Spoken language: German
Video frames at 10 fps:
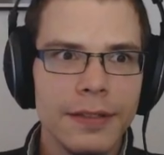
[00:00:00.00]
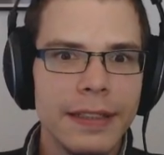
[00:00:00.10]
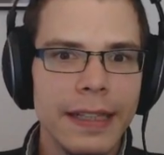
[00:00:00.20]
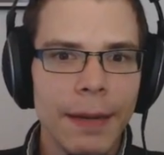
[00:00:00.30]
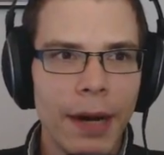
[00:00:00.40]

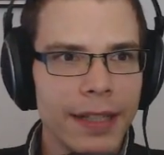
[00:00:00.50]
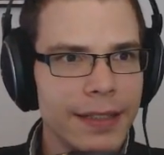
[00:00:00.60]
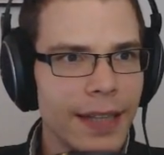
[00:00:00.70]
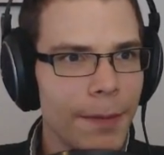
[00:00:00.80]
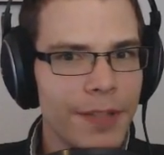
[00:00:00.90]
Der macht
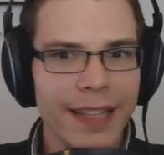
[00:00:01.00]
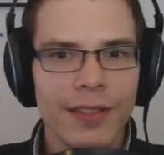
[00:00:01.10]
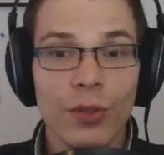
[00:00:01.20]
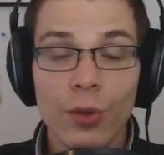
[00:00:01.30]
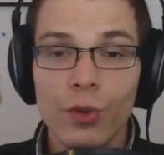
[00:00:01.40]
diese Updates
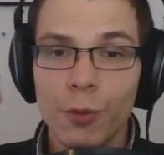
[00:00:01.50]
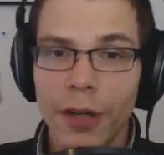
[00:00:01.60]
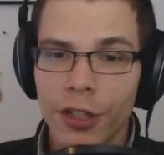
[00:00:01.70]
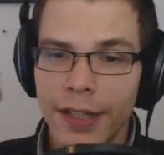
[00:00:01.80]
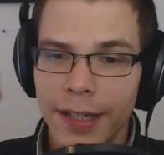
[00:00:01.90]
so
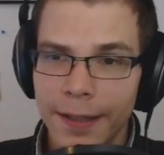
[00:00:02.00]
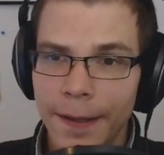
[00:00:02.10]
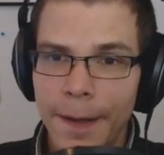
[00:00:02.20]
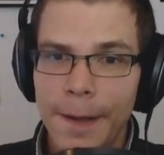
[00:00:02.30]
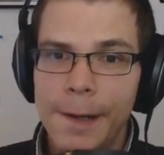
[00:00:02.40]
super schnell
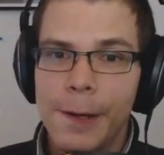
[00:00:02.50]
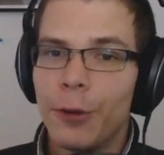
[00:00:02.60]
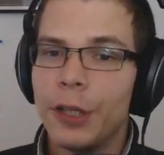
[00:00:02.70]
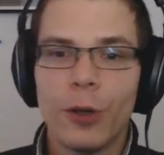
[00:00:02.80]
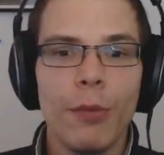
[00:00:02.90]

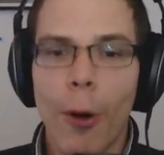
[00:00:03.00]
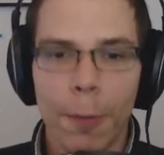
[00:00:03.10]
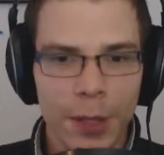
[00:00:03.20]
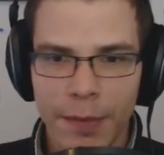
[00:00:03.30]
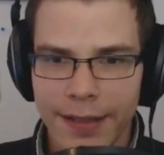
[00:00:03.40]
und ich komme überhaupt
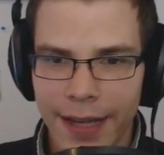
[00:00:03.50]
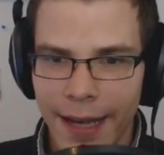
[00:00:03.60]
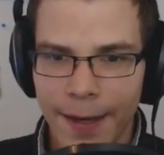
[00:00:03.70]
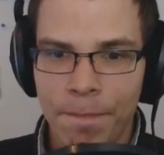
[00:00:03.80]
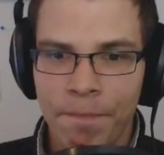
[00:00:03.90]
nicht mehr
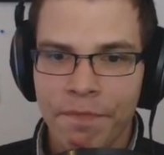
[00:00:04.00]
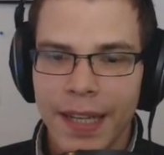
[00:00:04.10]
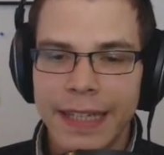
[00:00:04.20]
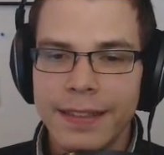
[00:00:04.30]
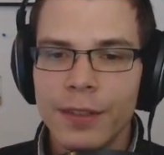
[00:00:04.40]
hinterher.
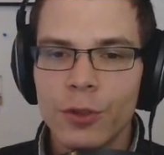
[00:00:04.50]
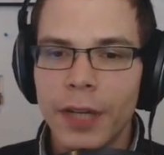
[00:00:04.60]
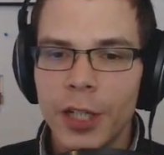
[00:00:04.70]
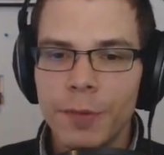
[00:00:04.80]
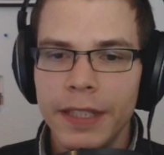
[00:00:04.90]
Jetzt sind zum
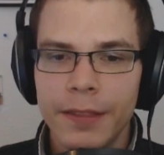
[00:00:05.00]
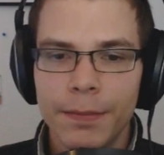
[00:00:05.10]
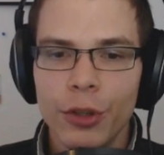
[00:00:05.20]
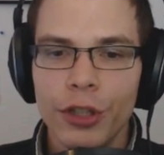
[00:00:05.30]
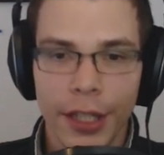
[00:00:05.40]
Beispiel diese
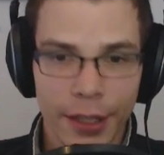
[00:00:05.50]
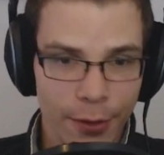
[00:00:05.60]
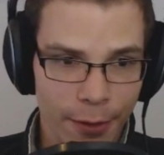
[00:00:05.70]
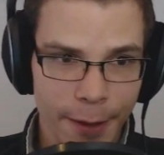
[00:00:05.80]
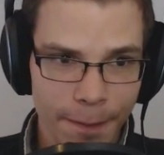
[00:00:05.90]
Büsche hier
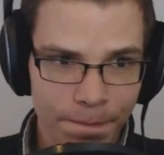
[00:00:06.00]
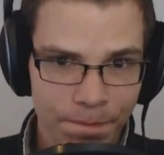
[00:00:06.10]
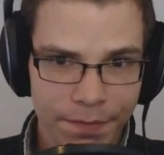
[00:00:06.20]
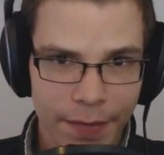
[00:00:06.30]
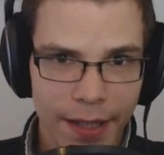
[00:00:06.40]
neu,
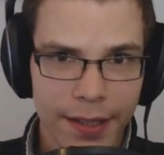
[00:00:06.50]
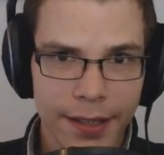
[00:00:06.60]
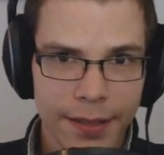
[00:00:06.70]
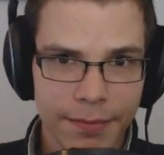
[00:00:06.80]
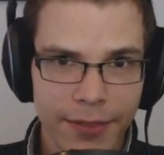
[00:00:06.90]

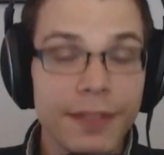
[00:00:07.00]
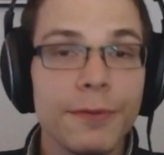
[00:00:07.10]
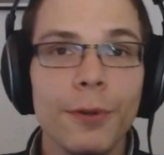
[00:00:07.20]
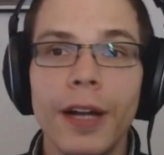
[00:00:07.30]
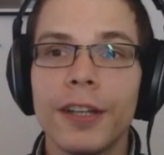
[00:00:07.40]
ähm, was
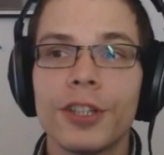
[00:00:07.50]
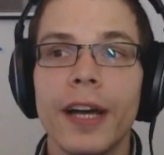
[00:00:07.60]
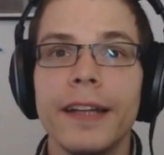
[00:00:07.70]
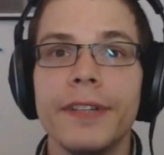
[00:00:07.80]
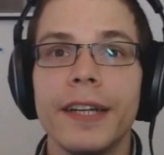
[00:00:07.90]
wohl
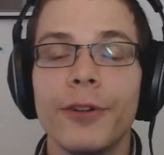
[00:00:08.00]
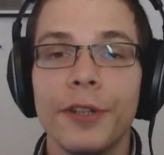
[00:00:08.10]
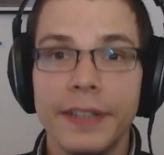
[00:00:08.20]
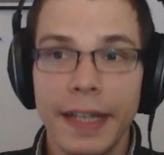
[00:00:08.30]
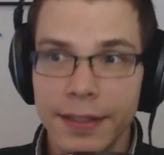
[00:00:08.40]
anscheinend wieder
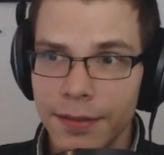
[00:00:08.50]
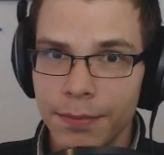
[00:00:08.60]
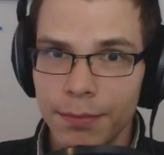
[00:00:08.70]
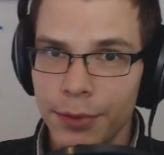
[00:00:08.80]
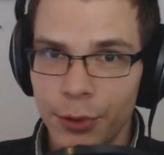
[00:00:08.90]
neues Essen
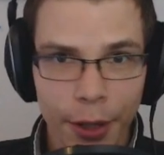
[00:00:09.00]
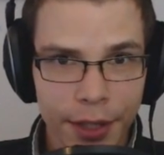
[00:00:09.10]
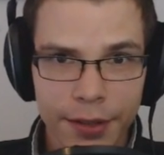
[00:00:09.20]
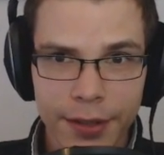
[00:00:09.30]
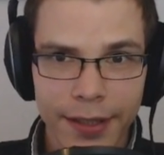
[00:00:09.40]

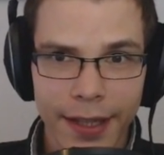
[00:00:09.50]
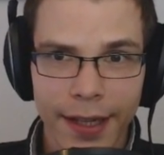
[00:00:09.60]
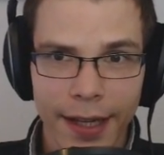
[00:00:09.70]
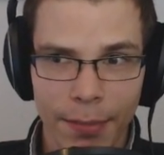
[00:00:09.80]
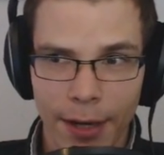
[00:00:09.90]
bedeutet,
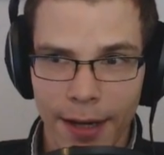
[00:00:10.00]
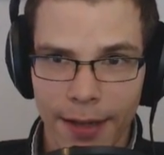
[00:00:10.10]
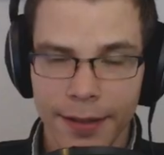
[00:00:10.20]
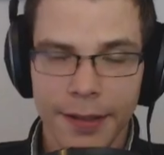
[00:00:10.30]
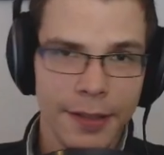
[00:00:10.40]

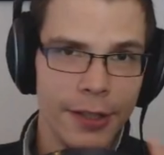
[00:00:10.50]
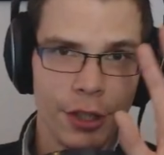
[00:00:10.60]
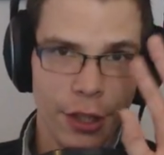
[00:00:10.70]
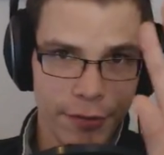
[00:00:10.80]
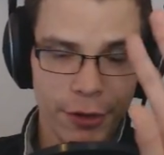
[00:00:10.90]
aber
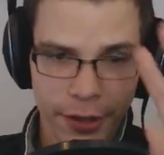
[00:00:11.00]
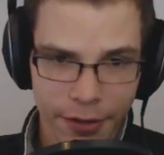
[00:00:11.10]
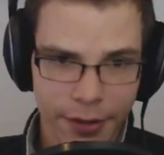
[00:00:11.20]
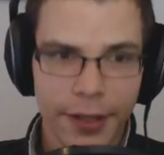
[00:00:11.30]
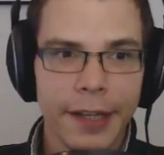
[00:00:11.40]
Schritt für Schritt.